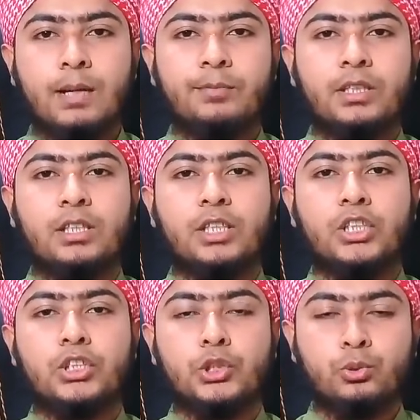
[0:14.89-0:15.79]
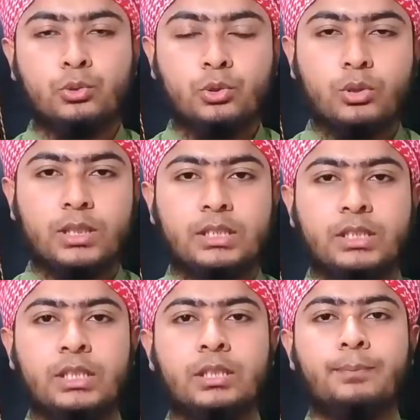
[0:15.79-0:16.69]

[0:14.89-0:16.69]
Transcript: আপনাদেরকে সুন্দর একটি